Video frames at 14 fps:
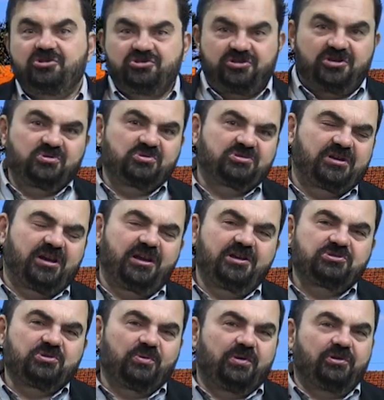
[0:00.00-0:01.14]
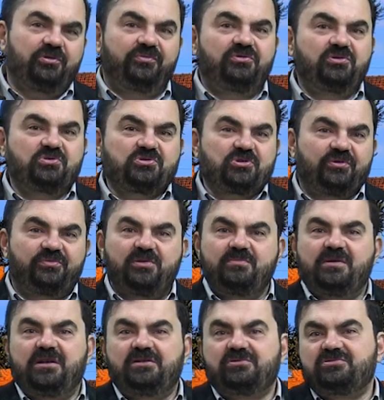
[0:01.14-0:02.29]
Jesus Cristo, quando viu o
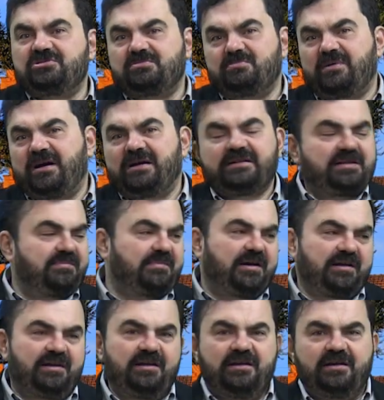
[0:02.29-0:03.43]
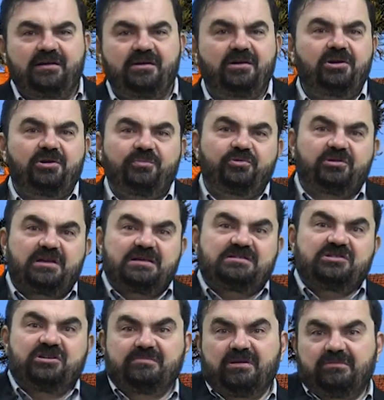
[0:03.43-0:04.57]
sofrimento de Marta e Maria, porque
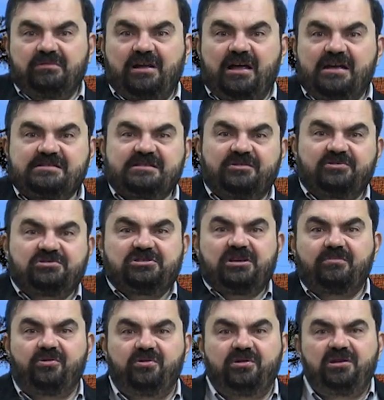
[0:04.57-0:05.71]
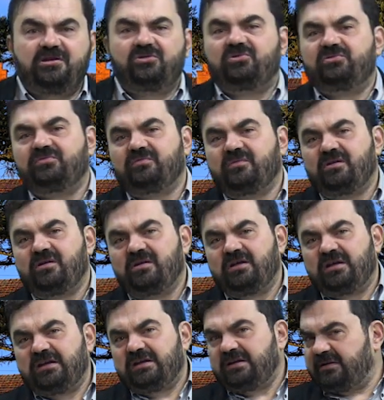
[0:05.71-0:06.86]
seu irmão Lázaro tinha morrido,
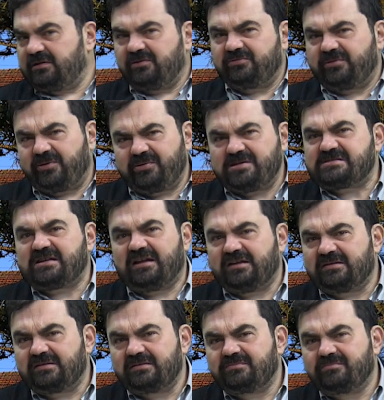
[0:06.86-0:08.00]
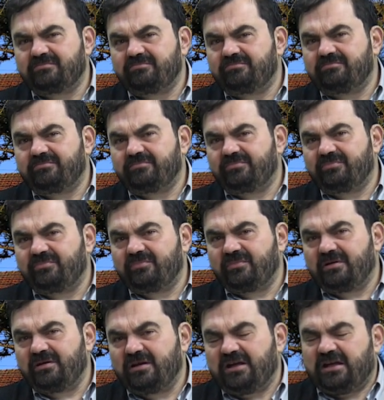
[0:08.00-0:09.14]
ele não deu risada.
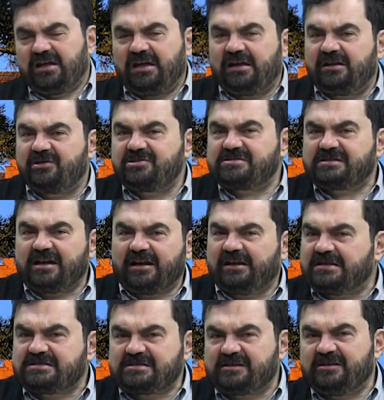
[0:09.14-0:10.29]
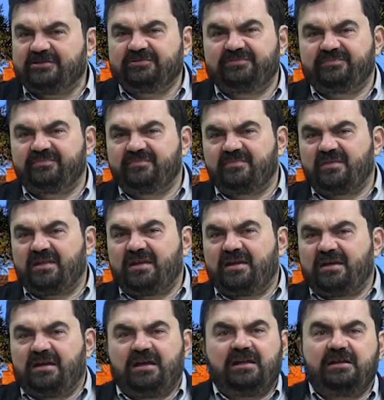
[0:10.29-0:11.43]
Ele não escarneceu.
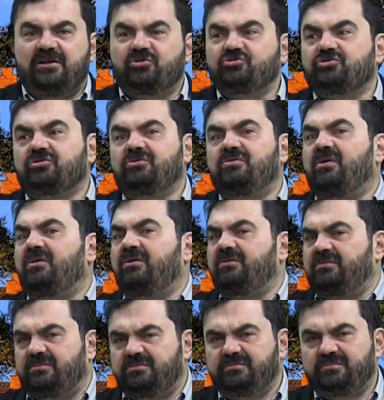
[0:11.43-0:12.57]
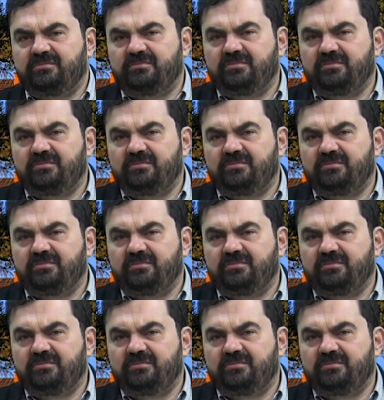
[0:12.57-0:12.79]
Ele não julgou.